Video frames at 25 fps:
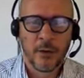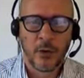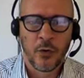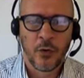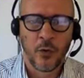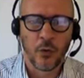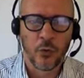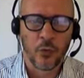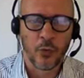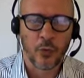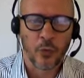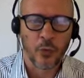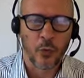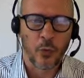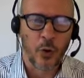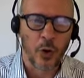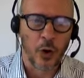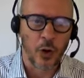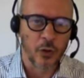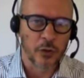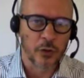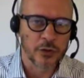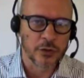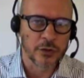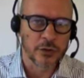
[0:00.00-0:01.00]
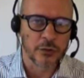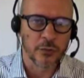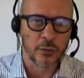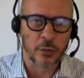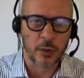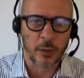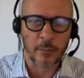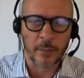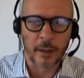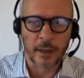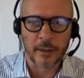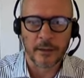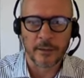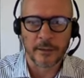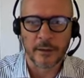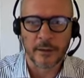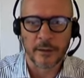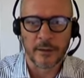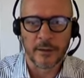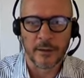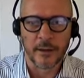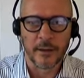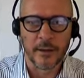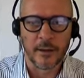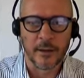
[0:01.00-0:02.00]
con un ruolo sicuramente
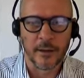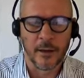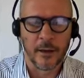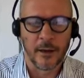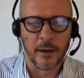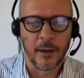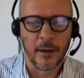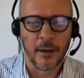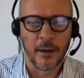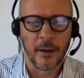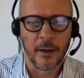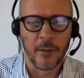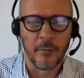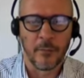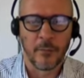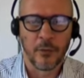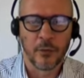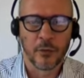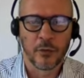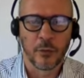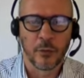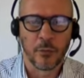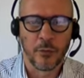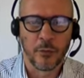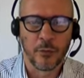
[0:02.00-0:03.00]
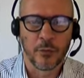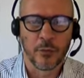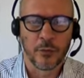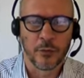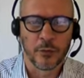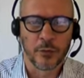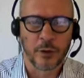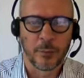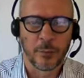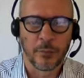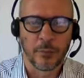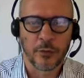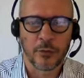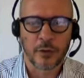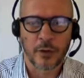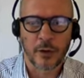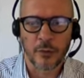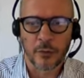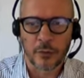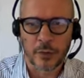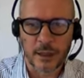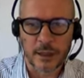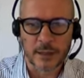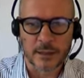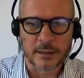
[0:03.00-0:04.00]
di, eh, molto più da
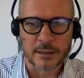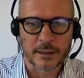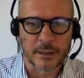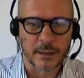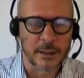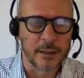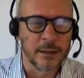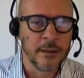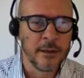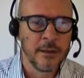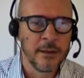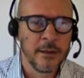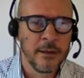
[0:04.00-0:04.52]
protagonista